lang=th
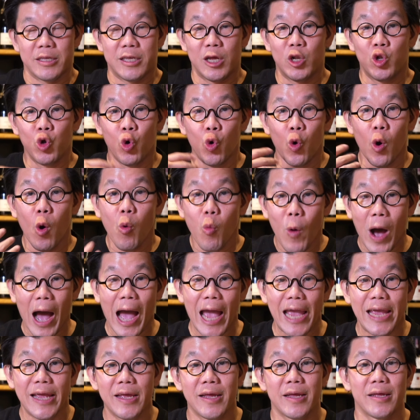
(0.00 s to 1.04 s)
จะดูว่าไว
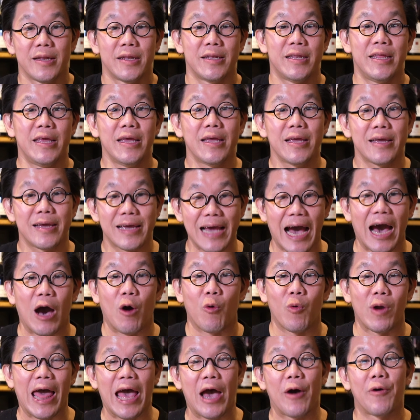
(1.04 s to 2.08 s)
น์ที่เก่า
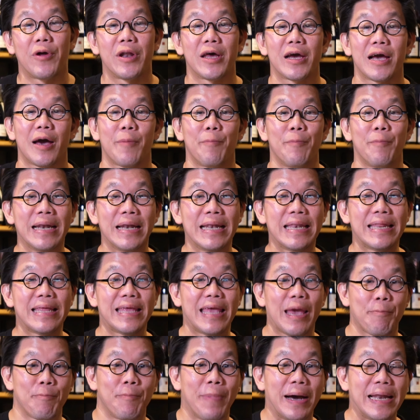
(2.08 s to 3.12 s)
แล้วนะคมัน
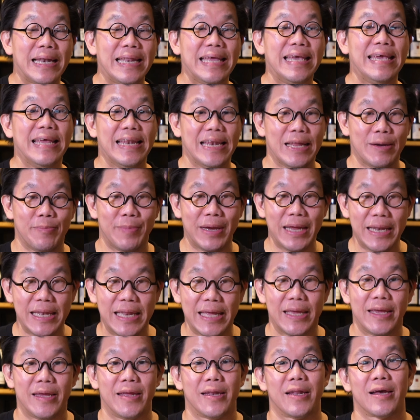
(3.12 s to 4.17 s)
เก็บมาดีหรือไม่
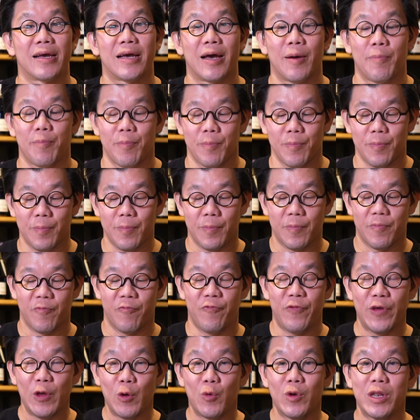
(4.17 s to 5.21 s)
ดีนะครับ
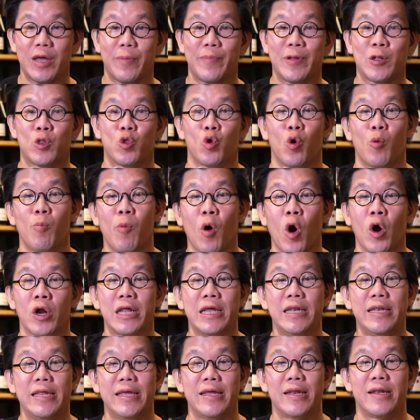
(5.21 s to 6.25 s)
ฟิลเนี่ยเป็นตัวบอก
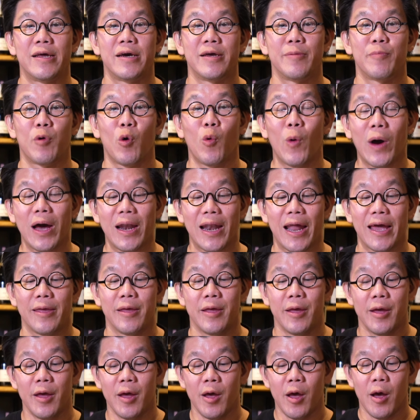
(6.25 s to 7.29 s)
ได้ดีเลย เพราะว่าอะไร
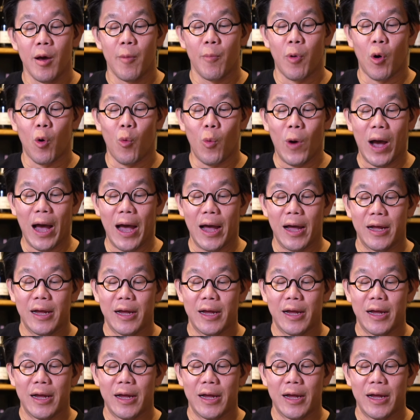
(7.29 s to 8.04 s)
เพราะว่า